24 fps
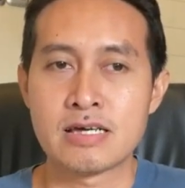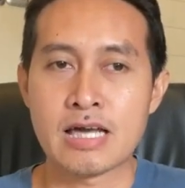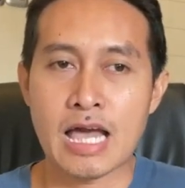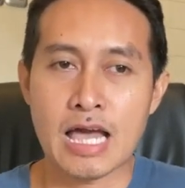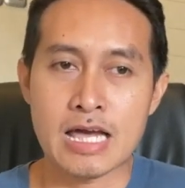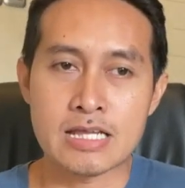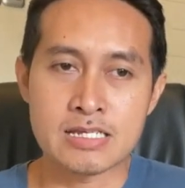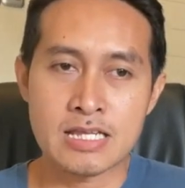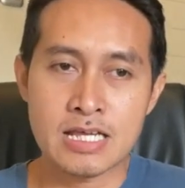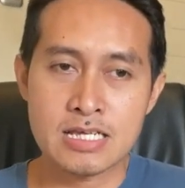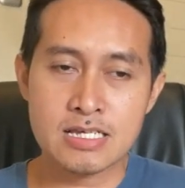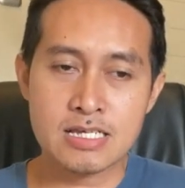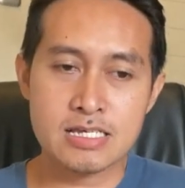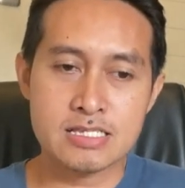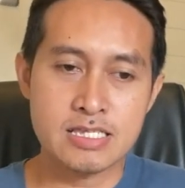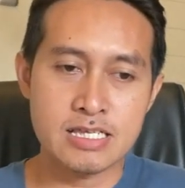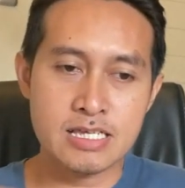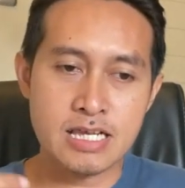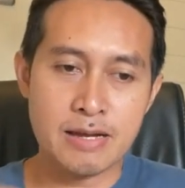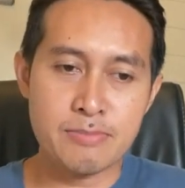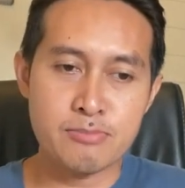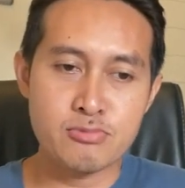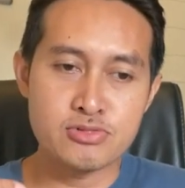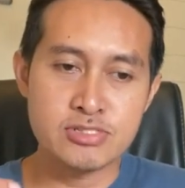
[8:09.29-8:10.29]
Anda
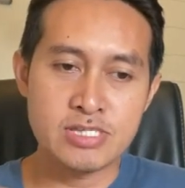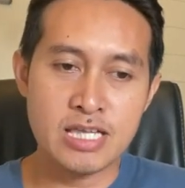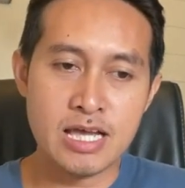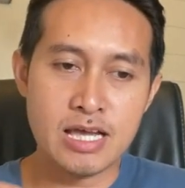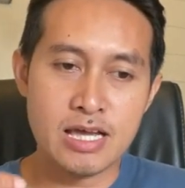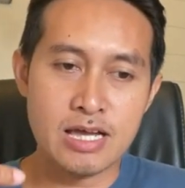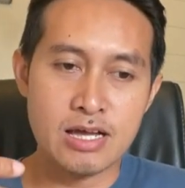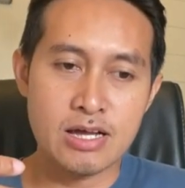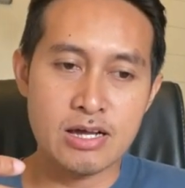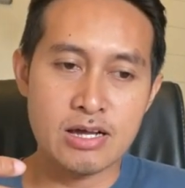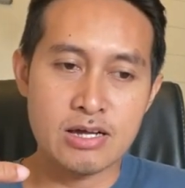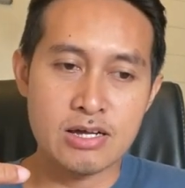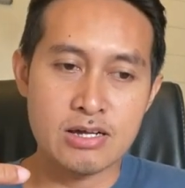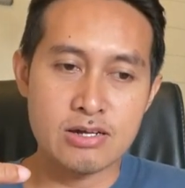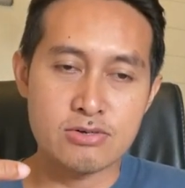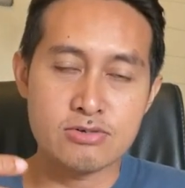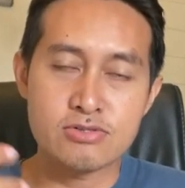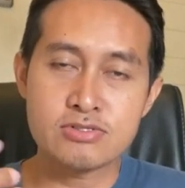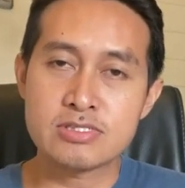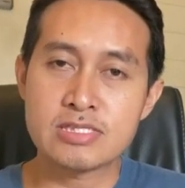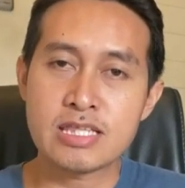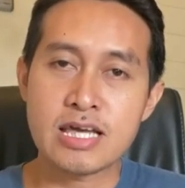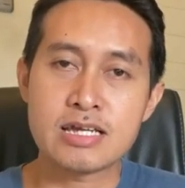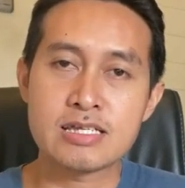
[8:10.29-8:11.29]
ketika punya
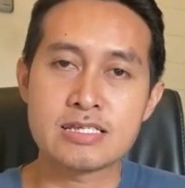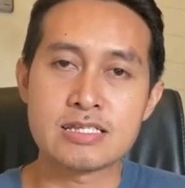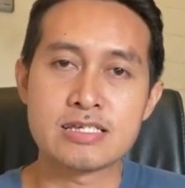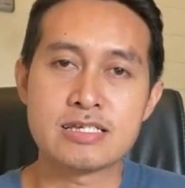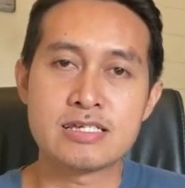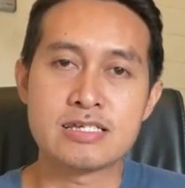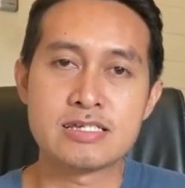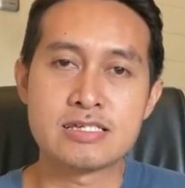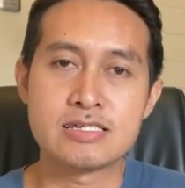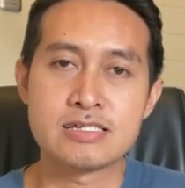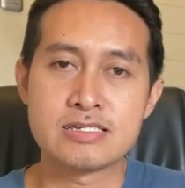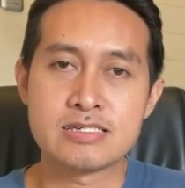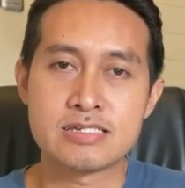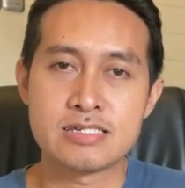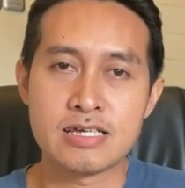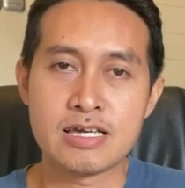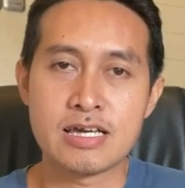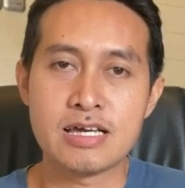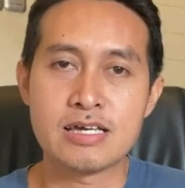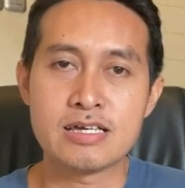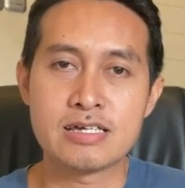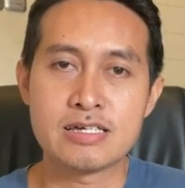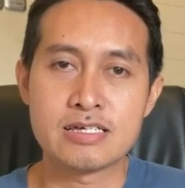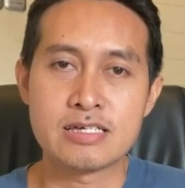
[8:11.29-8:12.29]
hutang nih,
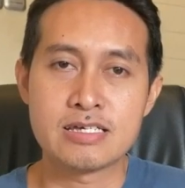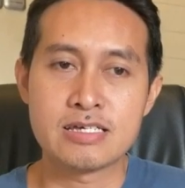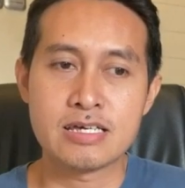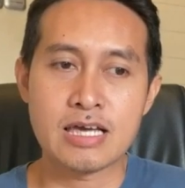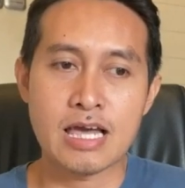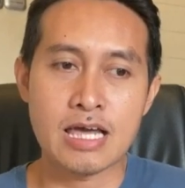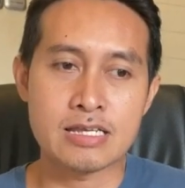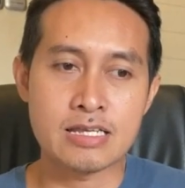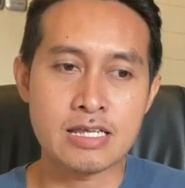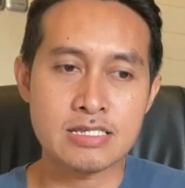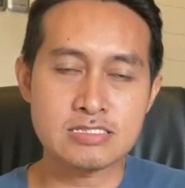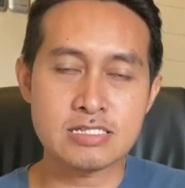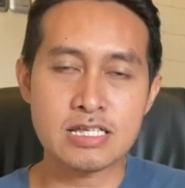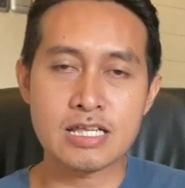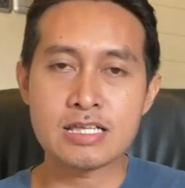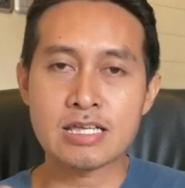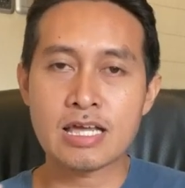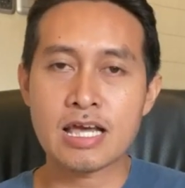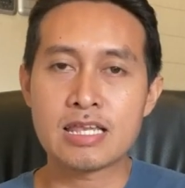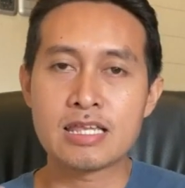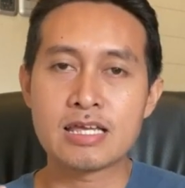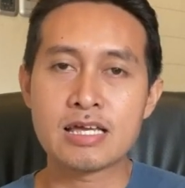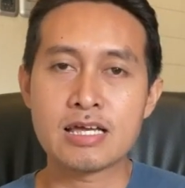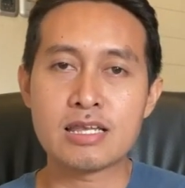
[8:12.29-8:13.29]
ya, anda
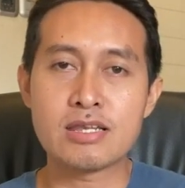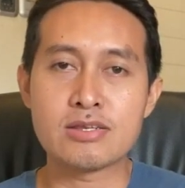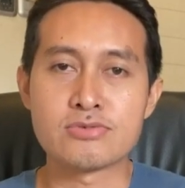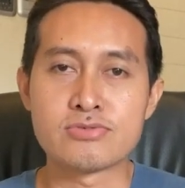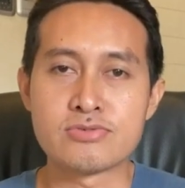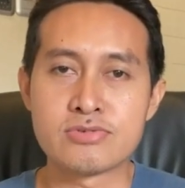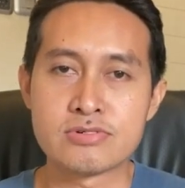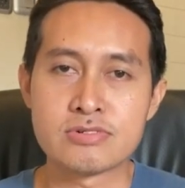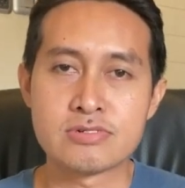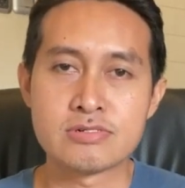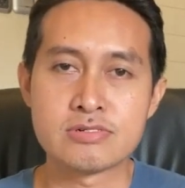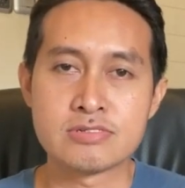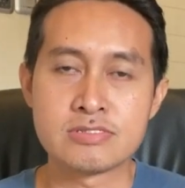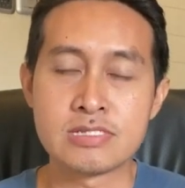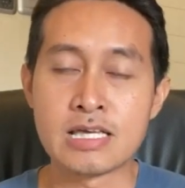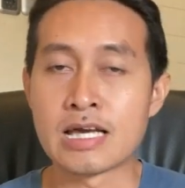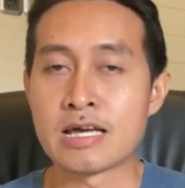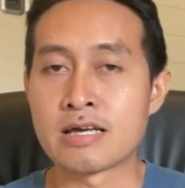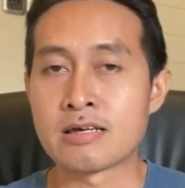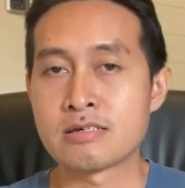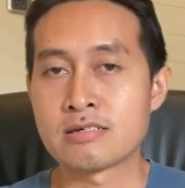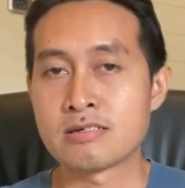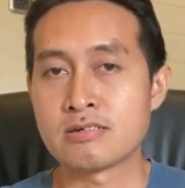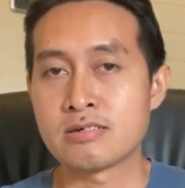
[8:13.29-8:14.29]
seringkali ngeluh,
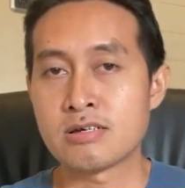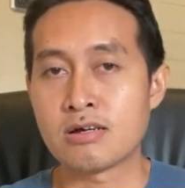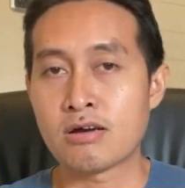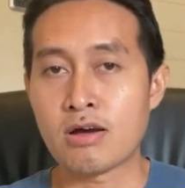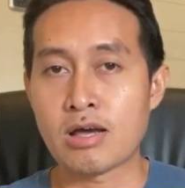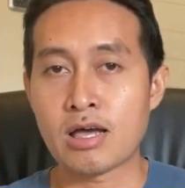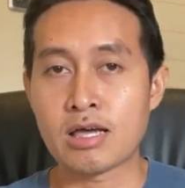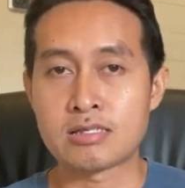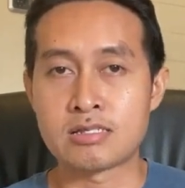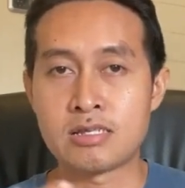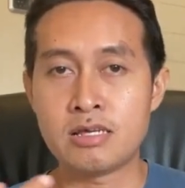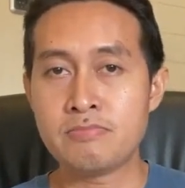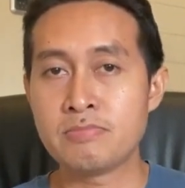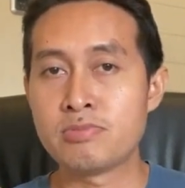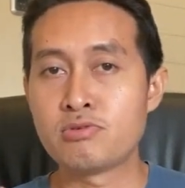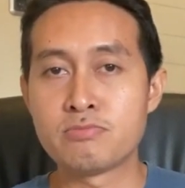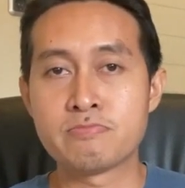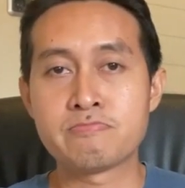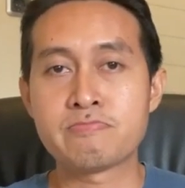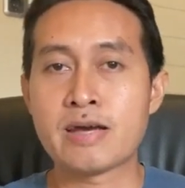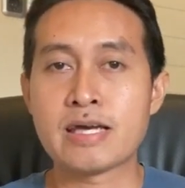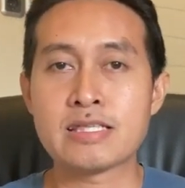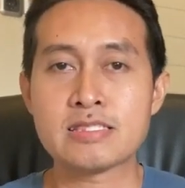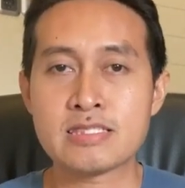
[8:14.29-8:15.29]
ya Anda
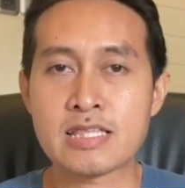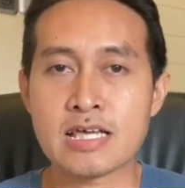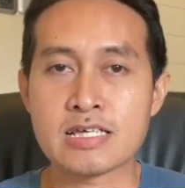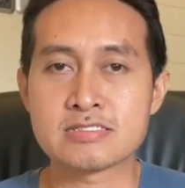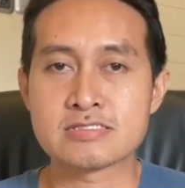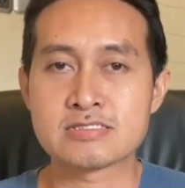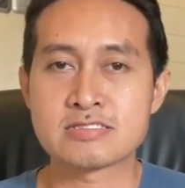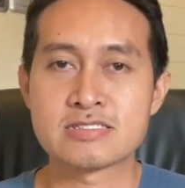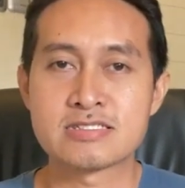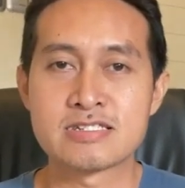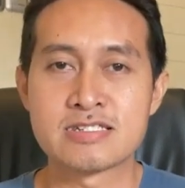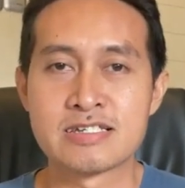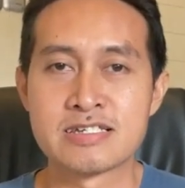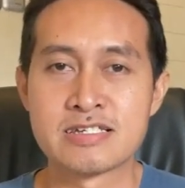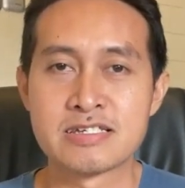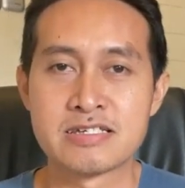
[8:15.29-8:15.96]
belum pantas